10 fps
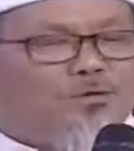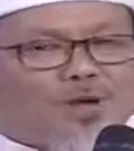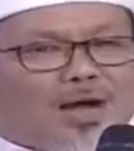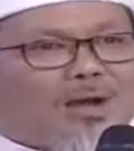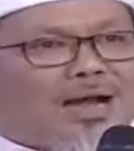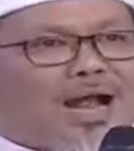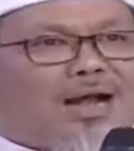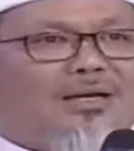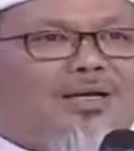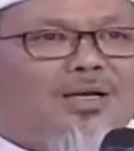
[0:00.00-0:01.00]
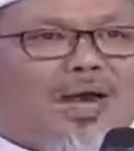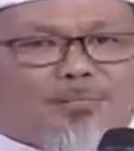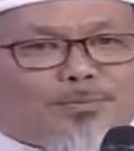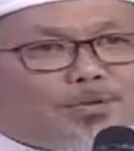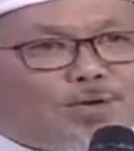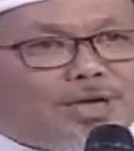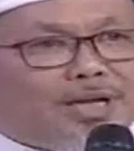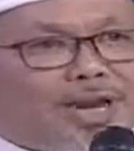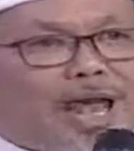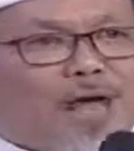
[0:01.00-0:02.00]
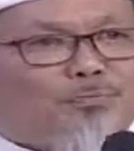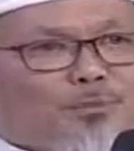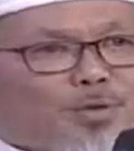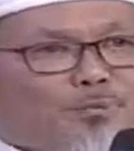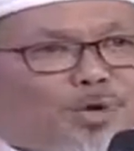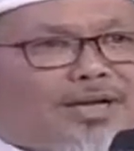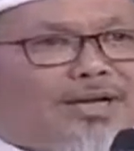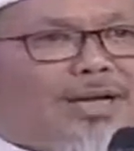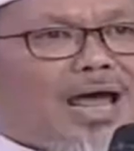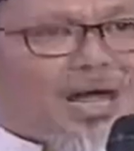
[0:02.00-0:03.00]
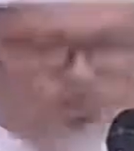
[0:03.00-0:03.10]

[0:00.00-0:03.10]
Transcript: diundang makan. Apa betul gila, apa pura-pura gila,